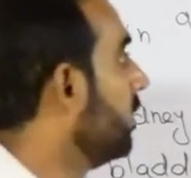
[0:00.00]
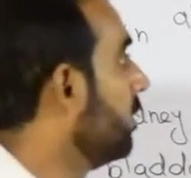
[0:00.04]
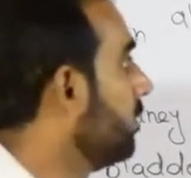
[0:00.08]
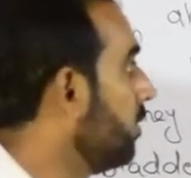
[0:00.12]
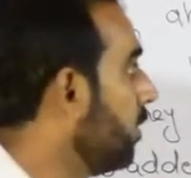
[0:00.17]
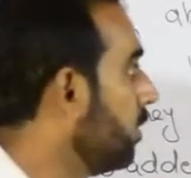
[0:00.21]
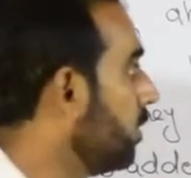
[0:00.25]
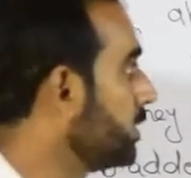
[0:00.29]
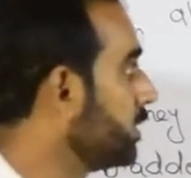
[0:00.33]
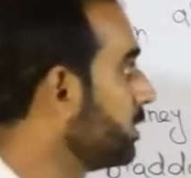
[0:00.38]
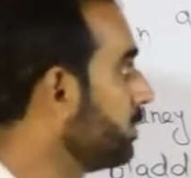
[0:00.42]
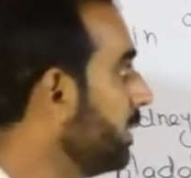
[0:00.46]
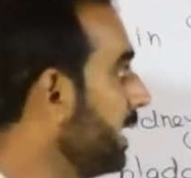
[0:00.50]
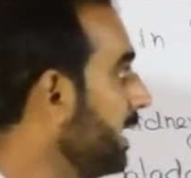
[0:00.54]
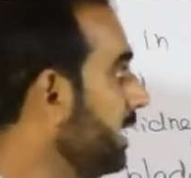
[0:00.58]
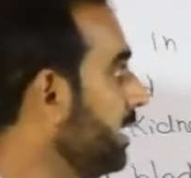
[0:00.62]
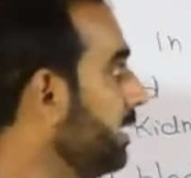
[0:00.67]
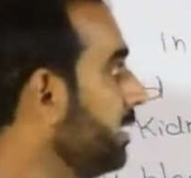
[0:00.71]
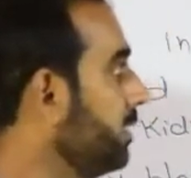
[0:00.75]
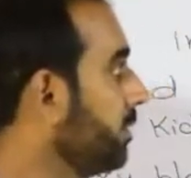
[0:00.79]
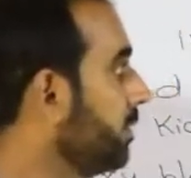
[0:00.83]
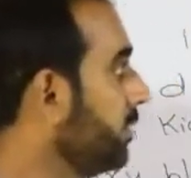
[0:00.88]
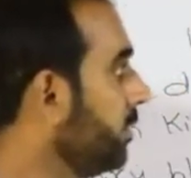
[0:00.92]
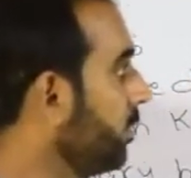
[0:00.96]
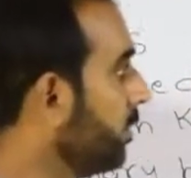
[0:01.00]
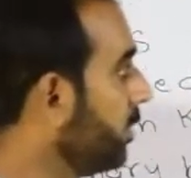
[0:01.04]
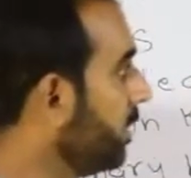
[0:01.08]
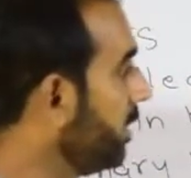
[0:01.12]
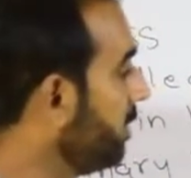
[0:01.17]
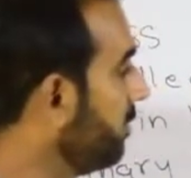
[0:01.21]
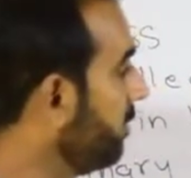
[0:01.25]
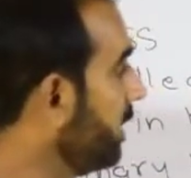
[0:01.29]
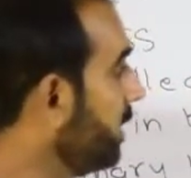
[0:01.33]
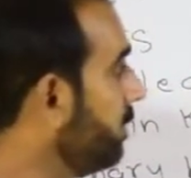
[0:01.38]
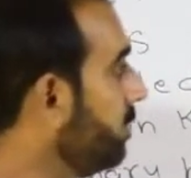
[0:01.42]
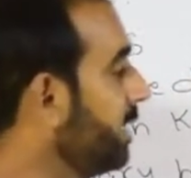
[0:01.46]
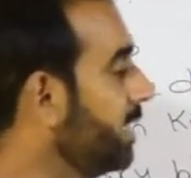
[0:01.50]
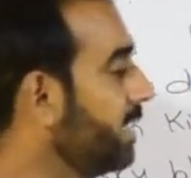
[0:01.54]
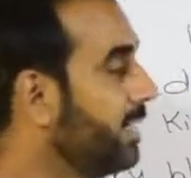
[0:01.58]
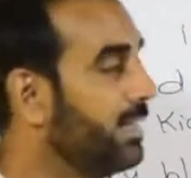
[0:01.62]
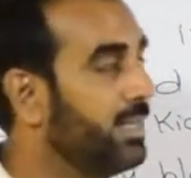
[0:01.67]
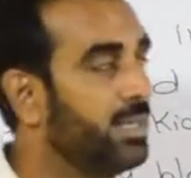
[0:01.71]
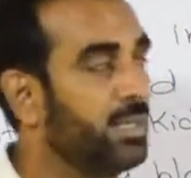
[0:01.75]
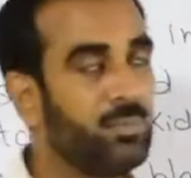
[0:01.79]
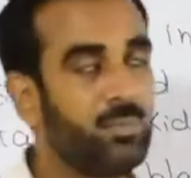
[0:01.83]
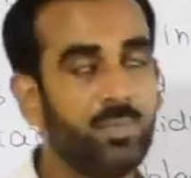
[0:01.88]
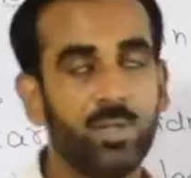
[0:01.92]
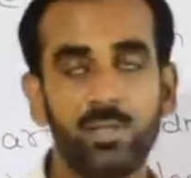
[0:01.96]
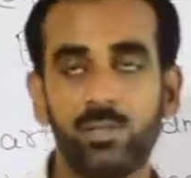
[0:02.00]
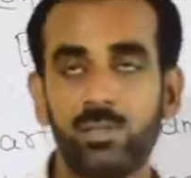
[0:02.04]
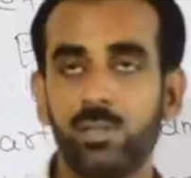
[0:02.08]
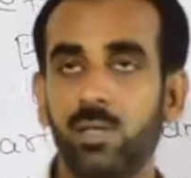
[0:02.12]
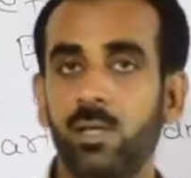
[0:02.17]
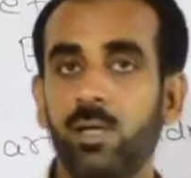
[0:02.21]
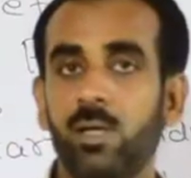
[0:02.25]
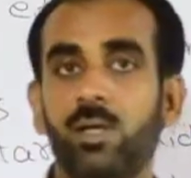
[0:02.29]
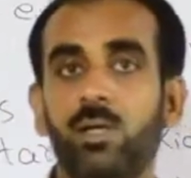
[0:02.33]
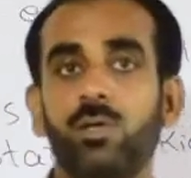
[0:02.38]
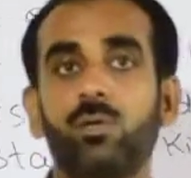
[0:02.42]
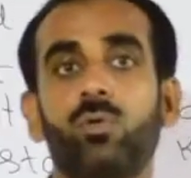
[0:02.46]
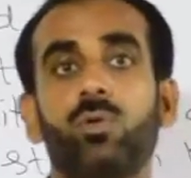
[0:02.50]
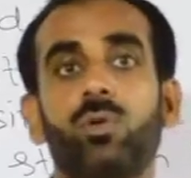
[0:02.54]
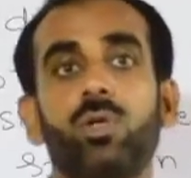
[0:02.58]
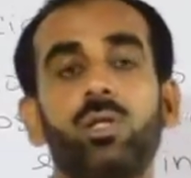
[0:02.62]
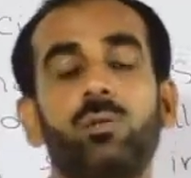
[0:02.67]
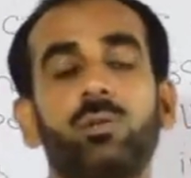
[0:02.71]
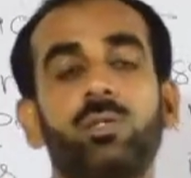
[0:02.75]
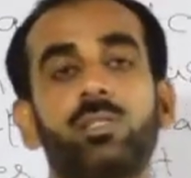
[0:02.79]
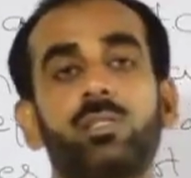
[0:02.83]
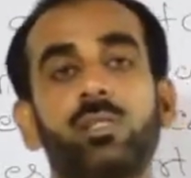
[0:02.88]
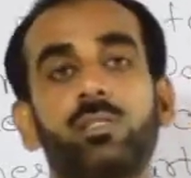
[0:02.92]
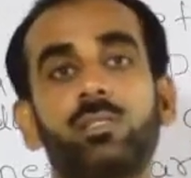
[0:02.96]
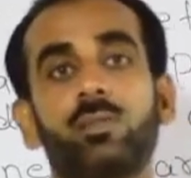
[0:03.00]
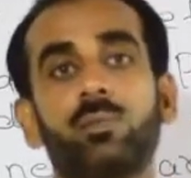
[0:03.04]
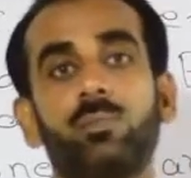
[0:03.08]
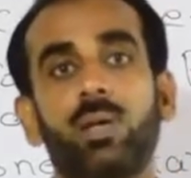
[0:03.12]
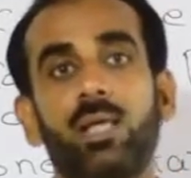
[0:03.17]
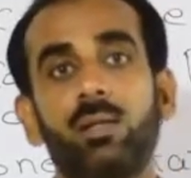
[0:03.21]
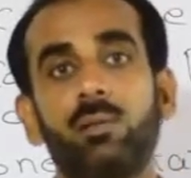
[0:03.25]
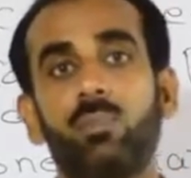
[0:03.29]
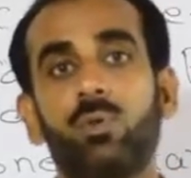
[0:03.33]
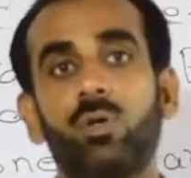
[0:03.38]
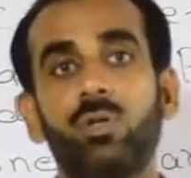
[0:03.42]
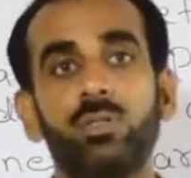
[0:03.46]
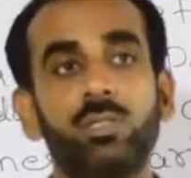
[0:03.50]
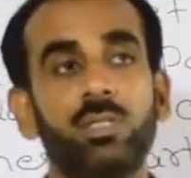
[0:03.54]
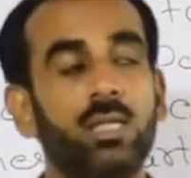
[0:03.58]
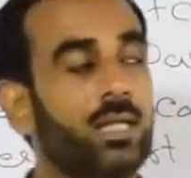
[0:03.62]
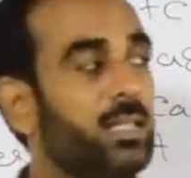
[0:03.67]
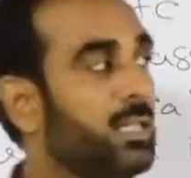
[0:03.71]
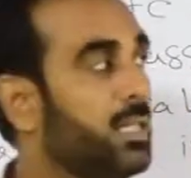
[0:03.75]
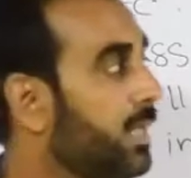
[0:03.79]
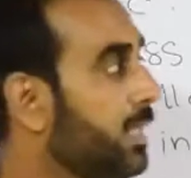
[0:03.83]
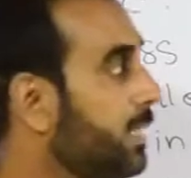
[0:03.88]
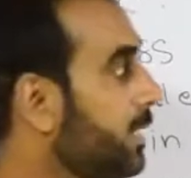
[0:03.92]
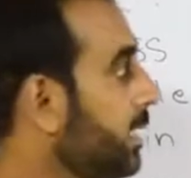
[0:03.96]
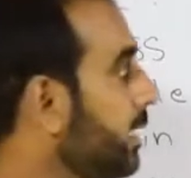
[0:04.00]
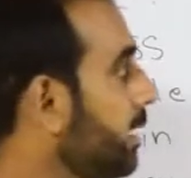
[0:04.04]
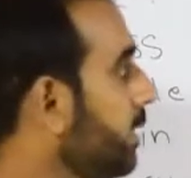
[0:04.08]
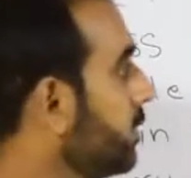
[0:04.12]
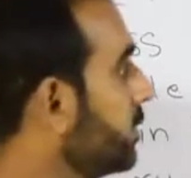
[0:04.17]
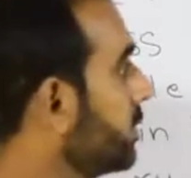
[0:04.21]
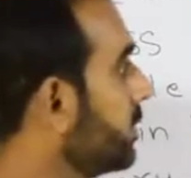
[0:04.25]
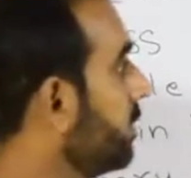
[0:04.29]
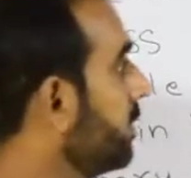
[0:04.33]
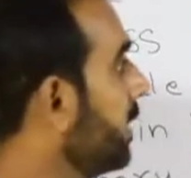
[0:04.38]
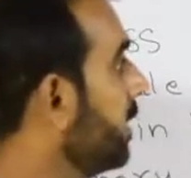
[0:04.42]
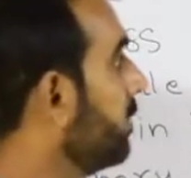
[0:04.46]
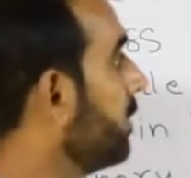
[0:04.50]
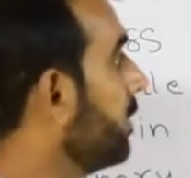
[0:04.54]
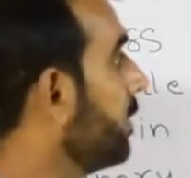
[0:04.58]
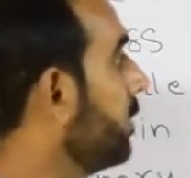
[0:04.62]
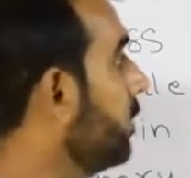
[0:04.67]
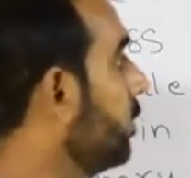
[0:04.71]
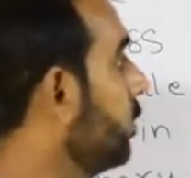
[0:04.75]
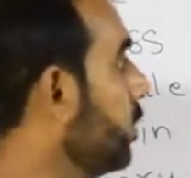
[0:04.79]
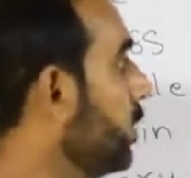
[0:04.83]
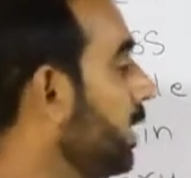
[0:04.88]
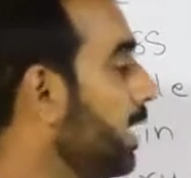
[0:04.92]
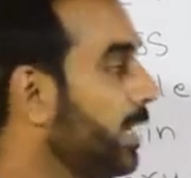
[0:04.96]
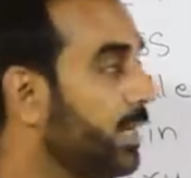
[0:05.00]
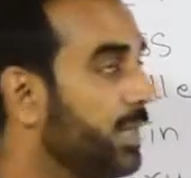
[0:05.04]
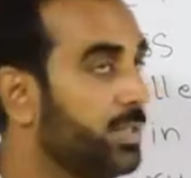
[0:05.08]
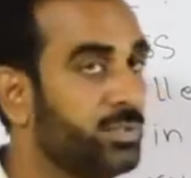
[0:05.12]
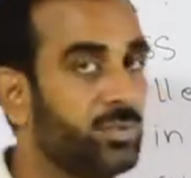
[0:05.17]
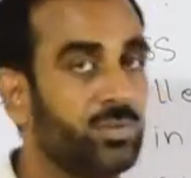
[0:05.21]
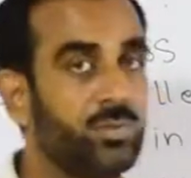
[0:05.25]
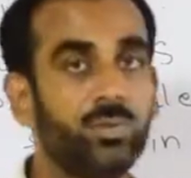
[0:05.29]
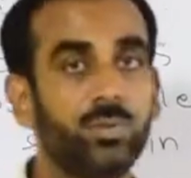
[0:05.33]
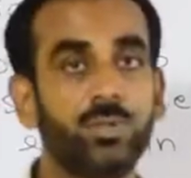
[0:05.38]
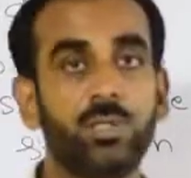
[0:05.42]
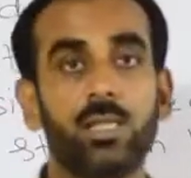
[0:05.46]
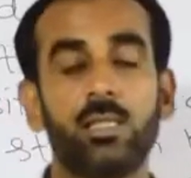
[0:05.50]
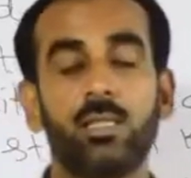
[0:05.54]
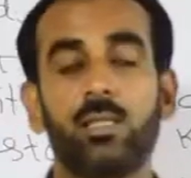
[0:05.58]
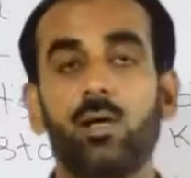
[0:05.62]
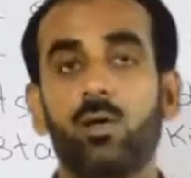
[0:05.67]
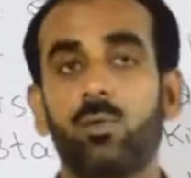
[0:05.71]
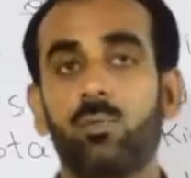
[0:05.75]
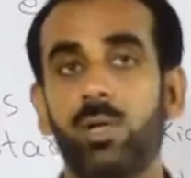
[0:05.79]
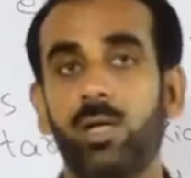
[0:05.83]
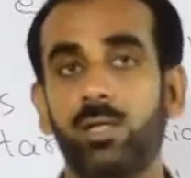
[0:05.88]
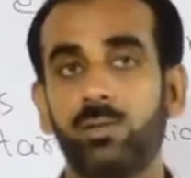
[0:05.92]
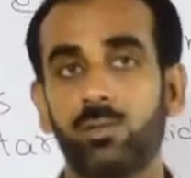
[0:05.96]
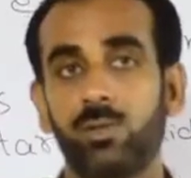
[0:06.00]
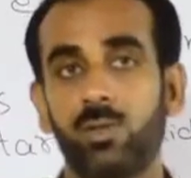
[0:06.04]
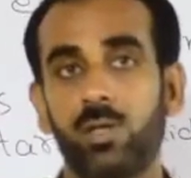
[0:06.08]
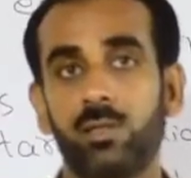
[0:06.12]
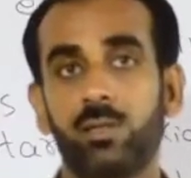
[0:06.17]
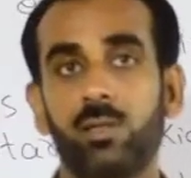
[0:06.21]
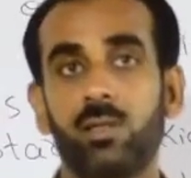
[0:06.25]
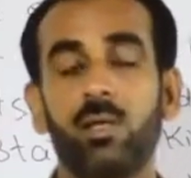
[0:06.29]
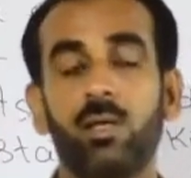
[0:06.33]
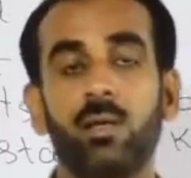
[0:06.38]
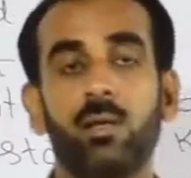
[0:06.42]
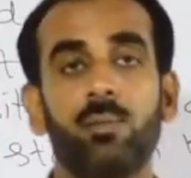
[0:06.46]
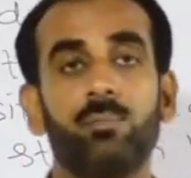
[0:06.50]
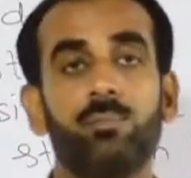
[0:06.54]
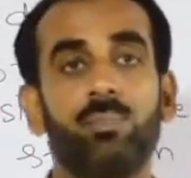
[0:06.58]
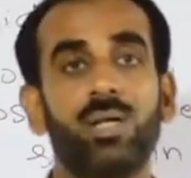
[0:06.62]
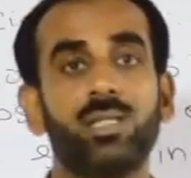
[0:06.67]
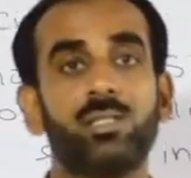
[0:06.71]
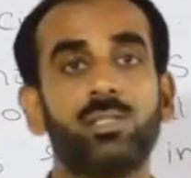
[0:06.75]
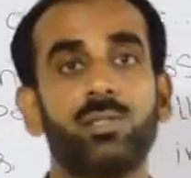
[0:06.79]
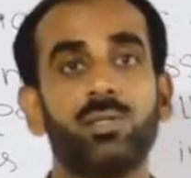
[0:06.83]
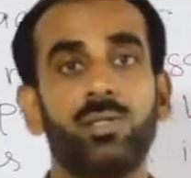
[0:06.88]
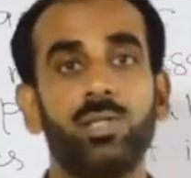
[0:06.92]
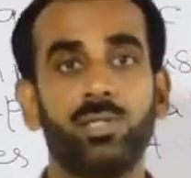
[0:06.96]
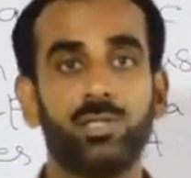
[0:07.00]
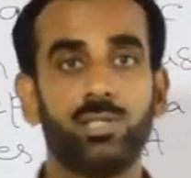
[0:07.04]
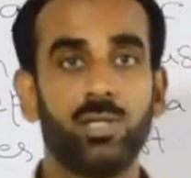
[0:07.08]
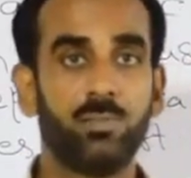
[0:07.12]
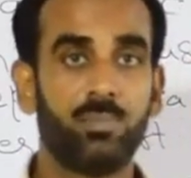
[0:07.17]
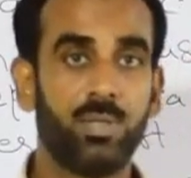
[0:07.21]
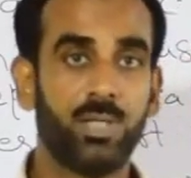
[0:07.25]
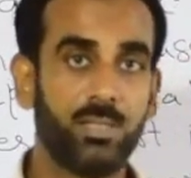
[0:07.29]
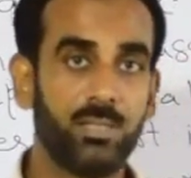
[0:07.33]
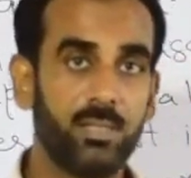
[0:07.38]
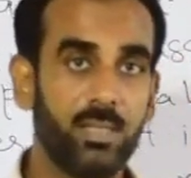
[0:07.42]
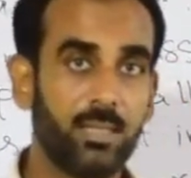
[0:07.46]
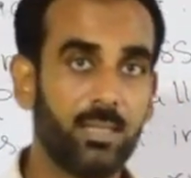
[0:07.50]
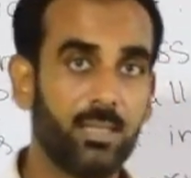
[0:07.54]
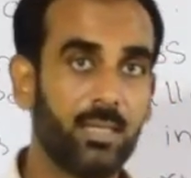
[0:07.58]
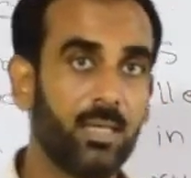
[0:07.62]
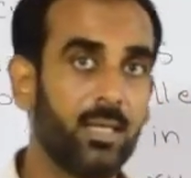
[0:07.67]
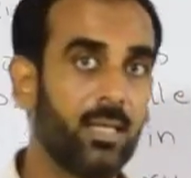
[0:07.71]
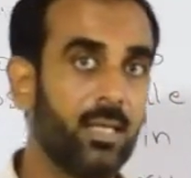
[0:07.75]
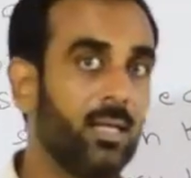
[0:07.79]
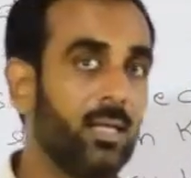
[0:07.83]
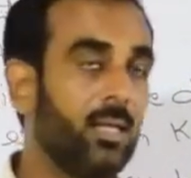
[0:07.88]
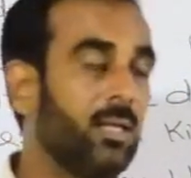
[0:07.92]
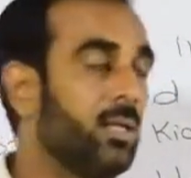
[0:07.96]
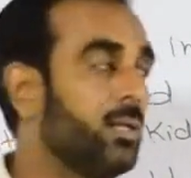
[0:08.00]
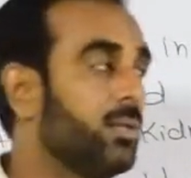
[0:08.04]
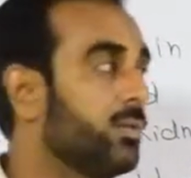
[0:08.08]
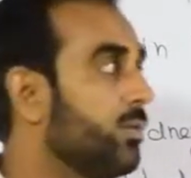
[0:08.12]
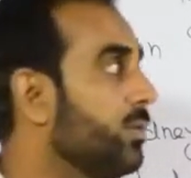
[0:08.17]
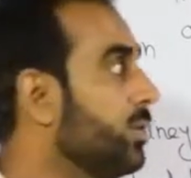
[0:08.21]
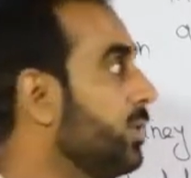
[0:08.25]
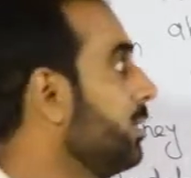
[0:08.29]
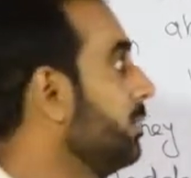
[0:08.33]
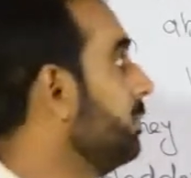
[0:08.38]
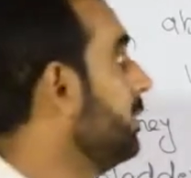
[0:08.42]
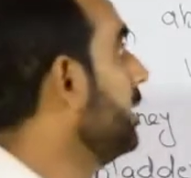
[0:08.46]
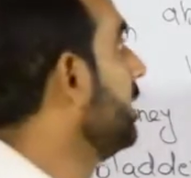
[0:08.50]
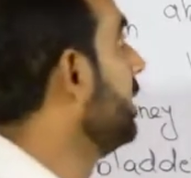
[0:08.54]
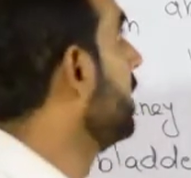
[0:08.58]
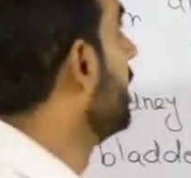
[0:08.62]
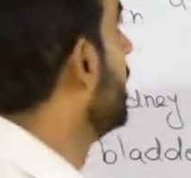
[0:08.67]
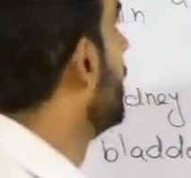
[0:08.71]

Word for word: फॉल स्मेलिंग यूरिन विद ब्लड एंड पास यूरिन से स्मेल बहुत ज़्यादा आती है उसमें खून आना शुरू हो जाता है और बाद पस रेशा पड़ जाता है तो ये भी